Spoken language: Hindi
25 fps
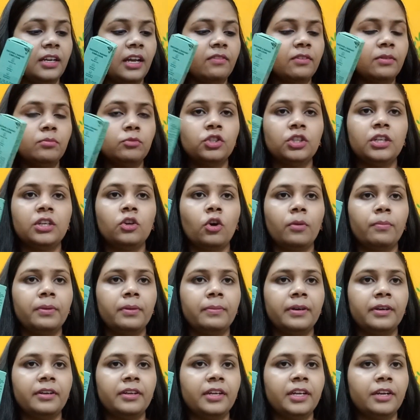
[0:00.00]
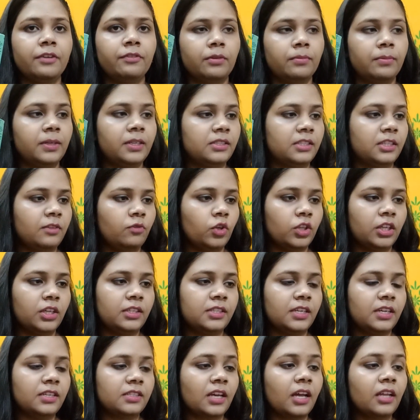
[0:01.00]
अलावा मुझे कॉम्प्लीमेंट्री गिफ्ट भी रिसीव होते हैं
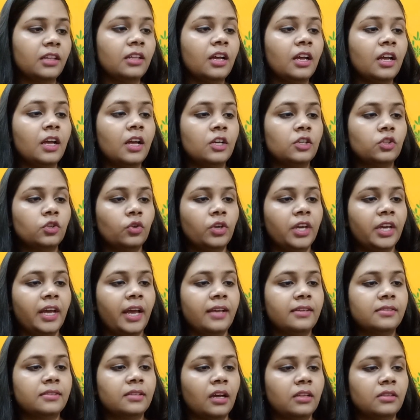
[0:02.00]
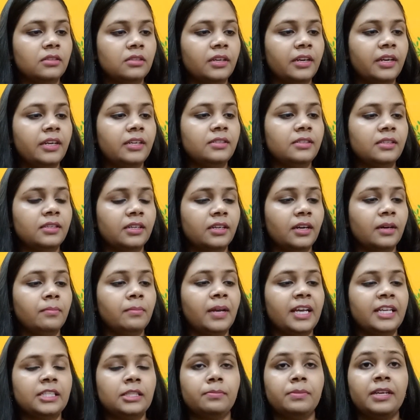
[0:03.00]
इसी के साथ सो so, ये है सनस्क्रीन सिरम
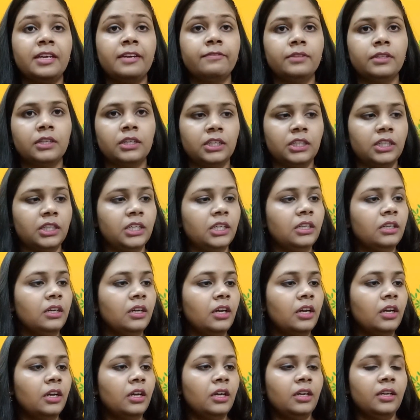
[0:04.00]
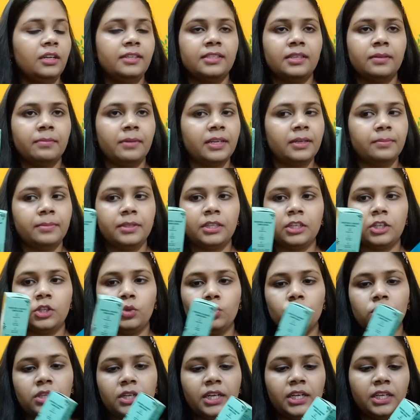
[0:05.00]
एस पी एफ थर्टी इसे मैंने अभी तक
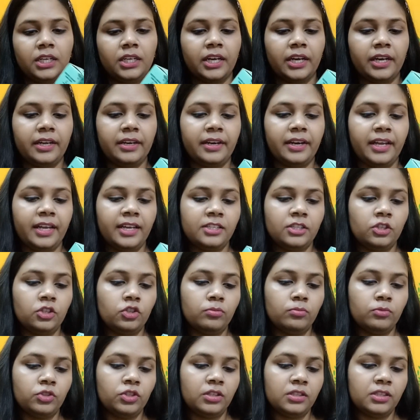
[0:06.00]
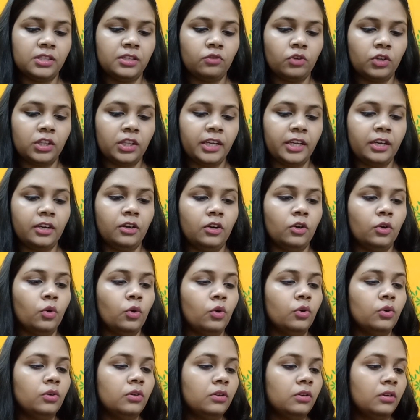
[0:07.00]
यूज़ नहीं किया है नेक्स्ट जो मुझे रिसीव हुआ था ये ग्लो
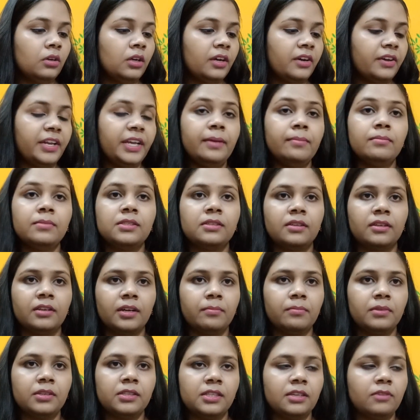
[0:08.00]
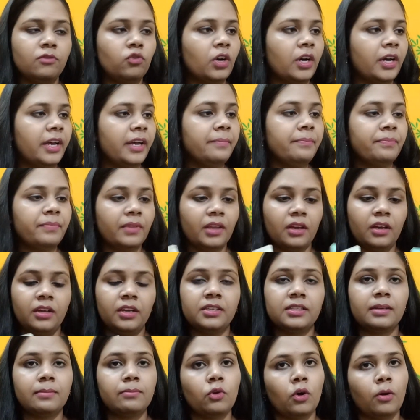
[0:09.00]
क्रीम सिरम रिसीव हुआ है ये
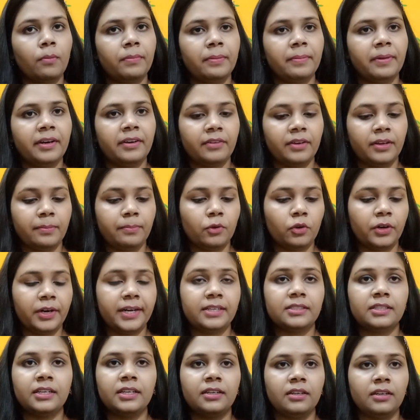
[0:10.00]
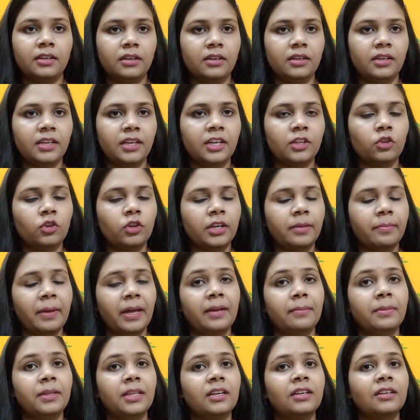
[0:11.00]
सब कॉम्प्लीमेंट्री प्रोडक्ट्स हैं इनके तो इन्हें मैंने
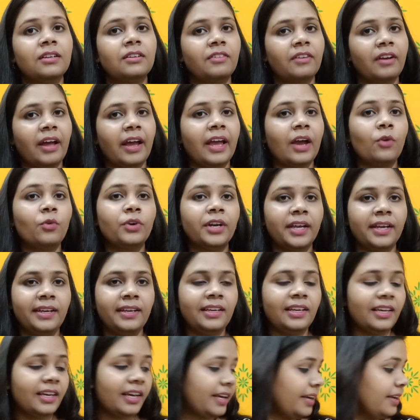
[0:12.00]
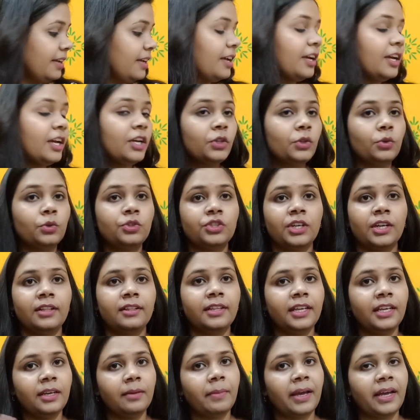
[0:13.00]
अभी तक ट्राई आउट नहीं किया है तो
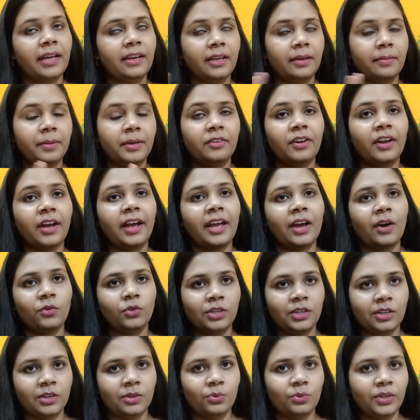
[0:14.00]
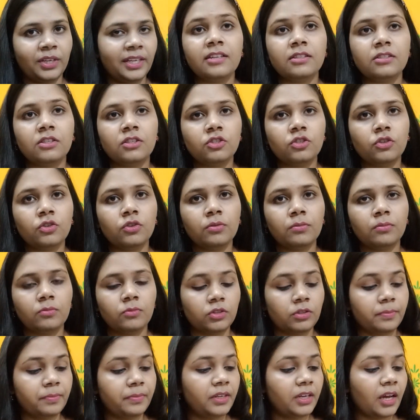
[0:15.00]
जल्दी ही मैं इन्हें भी ट्राई आउट करूँगी नेक्स्ट जो
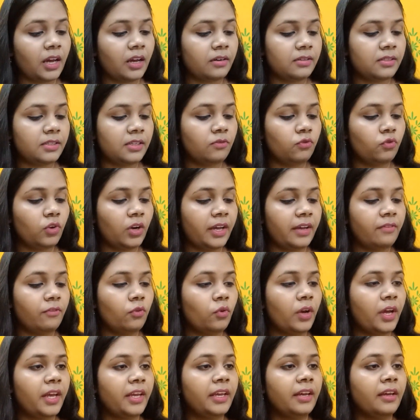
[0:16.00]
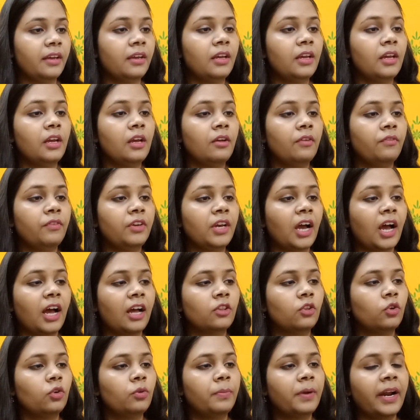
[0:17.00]
मुझे पी रिसीव हुआ है वो है ये
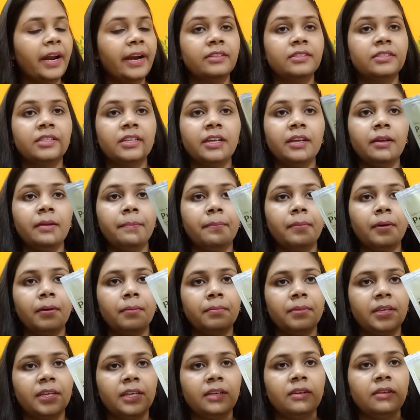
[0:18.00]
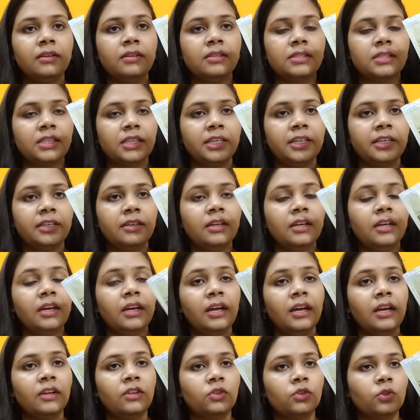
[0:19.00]
विहादो ब्रांड से पम्पकिन सीड
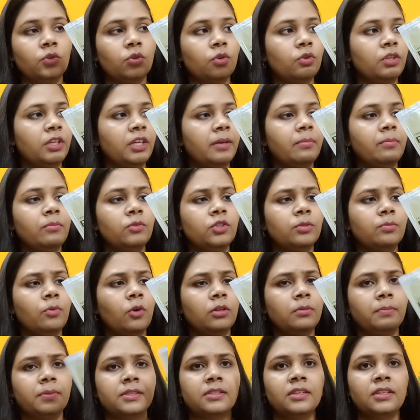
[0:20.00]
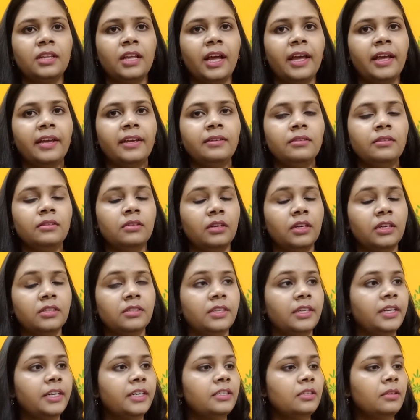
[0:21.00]
तो ये भी मुझे बहुत पसंद आए हैं ये
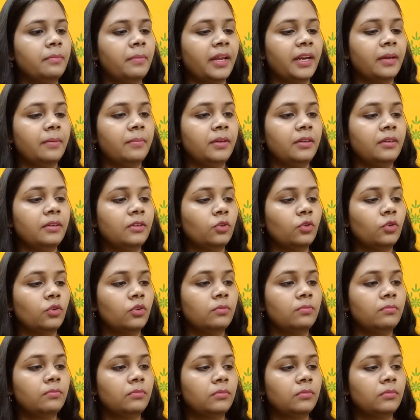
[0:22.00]
सीड्स मैंने भी इनको